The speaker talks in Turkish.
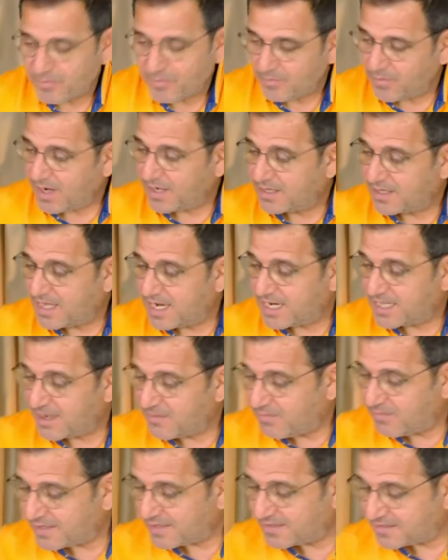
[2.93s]

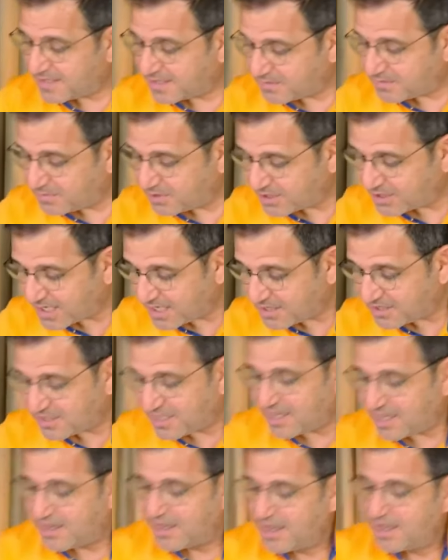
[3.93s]
Partilerden bahsetmişken
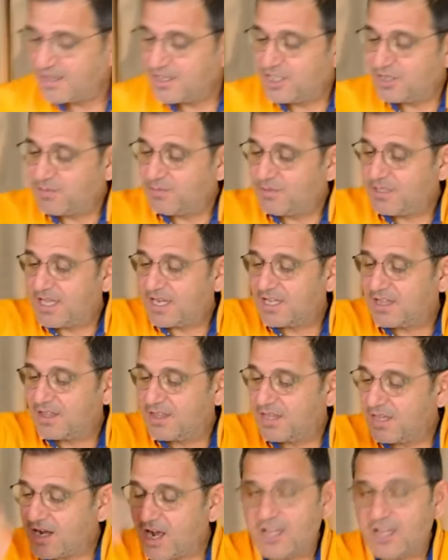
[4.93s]
işte İzmit'e gittik,